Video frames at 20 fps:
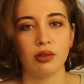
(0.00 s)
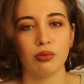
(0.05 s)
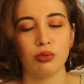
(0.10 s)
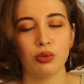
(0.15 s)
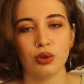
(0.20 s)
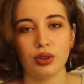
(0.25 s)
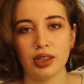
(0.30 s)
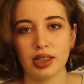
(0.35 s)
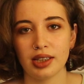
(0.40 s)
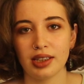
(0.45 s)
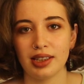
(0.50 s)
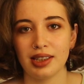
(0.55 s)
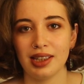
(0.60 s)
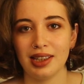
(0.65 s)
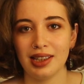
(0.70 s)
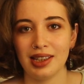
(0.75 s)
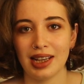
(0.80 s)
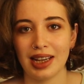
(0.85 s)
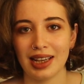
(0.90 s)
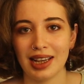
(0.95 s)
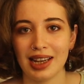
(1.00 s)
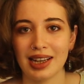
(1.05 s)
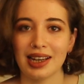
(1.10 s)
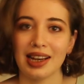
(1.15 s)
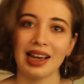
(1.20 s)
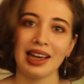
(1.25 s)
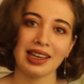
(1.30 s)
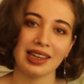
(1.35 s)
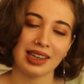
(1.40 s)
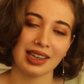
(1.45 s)
Müzik
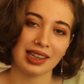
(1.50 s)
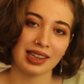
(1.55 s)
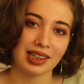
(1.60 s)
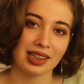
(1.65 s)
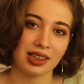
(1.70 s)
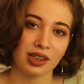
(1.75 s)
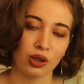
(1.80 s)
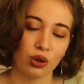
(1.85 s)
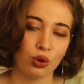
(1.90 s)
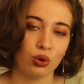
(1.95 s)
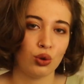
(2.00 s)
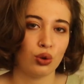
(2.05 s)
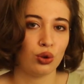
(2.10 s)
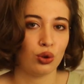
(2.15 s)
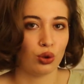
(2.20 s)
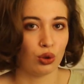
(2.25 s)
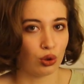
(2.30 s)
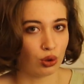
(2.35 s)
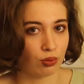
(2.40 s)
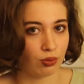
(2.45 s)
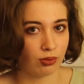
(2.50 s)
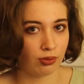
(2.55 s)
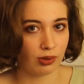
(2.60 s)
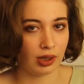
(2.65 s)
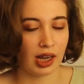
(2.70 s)
dinleyerek yürüyorum.